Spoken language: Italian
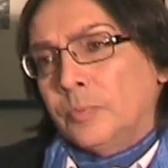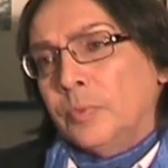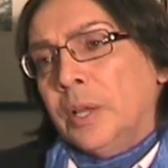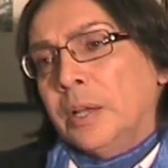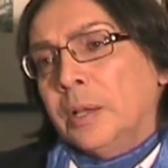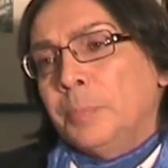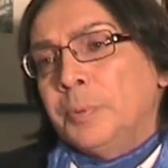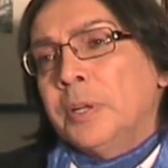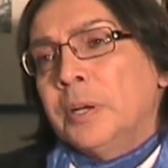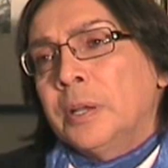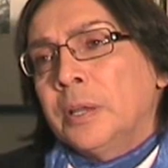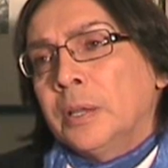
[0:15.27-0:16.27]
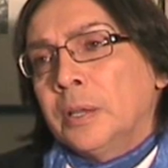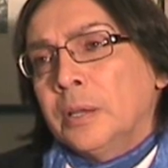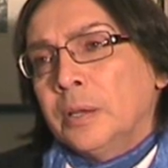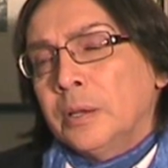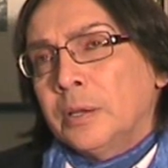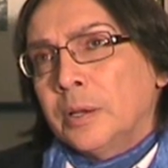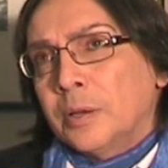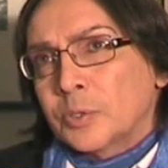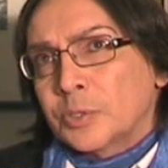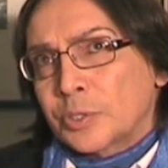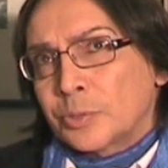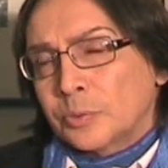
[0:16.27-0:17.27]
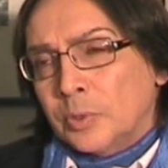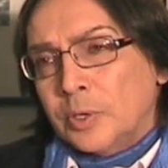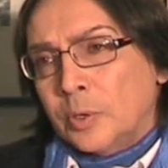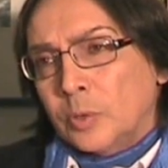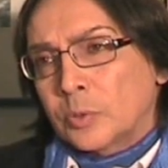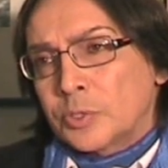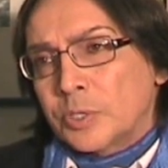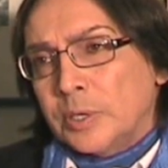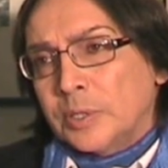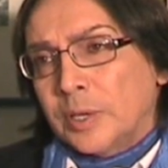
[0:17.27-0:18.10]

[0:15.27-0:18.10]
è capire che cosa sono le cose